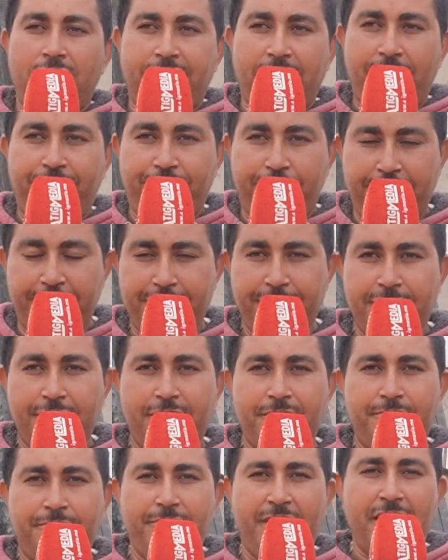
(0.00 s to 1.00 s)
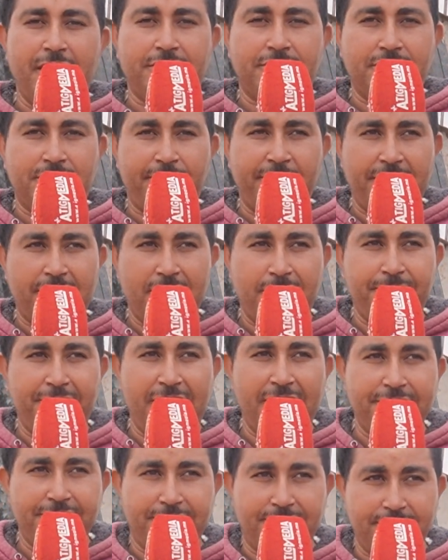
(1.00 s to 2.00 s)
ادا حفكين ما حن ما
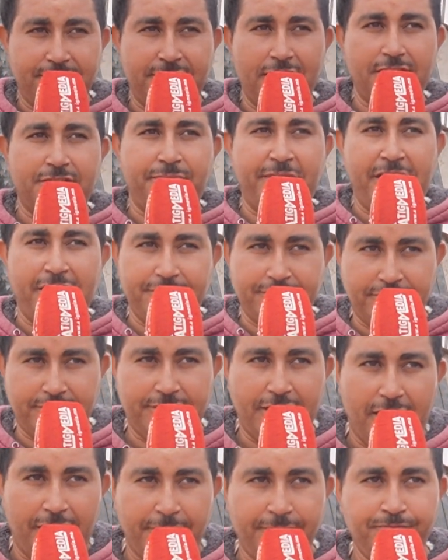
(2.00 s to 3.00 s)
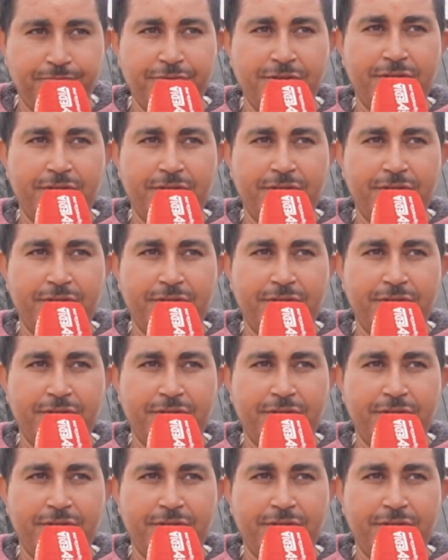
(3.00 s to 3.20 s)
حنزنزاد ما حنساغ